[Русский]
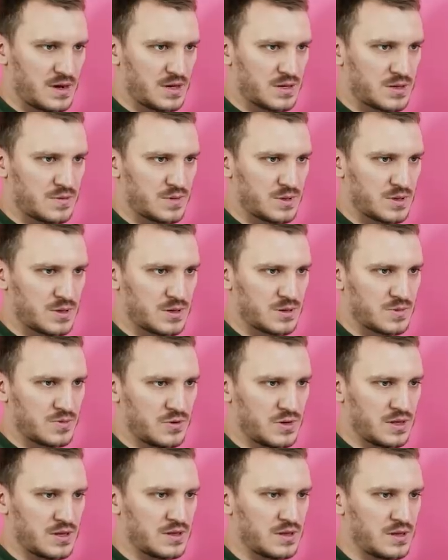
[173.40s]
Риз
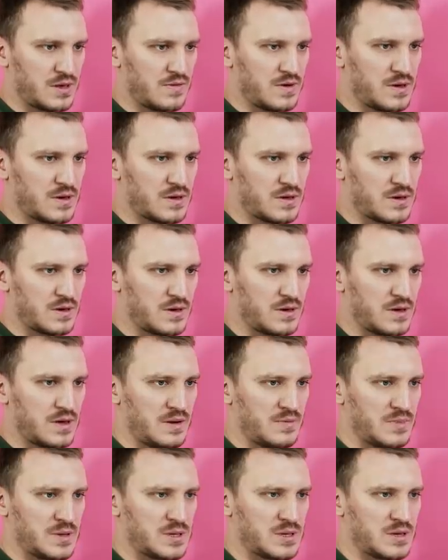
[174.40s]
Уизерспун. Ну, это, наверное,
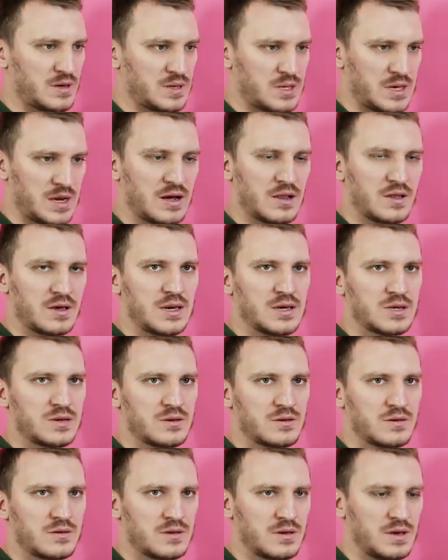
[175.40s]
либо сериалы
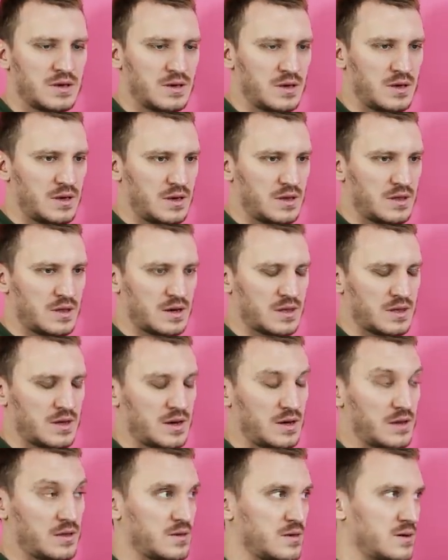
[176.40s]
есть тут?
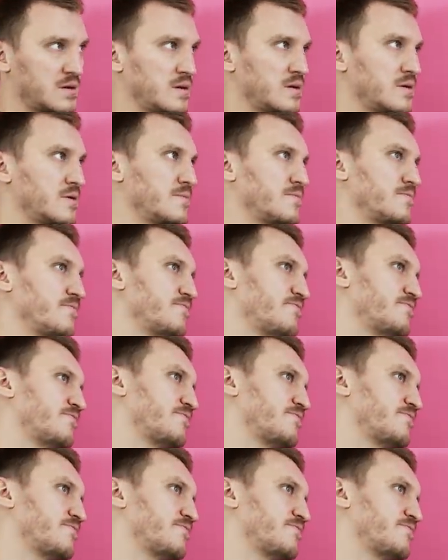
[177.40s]
Тогда это...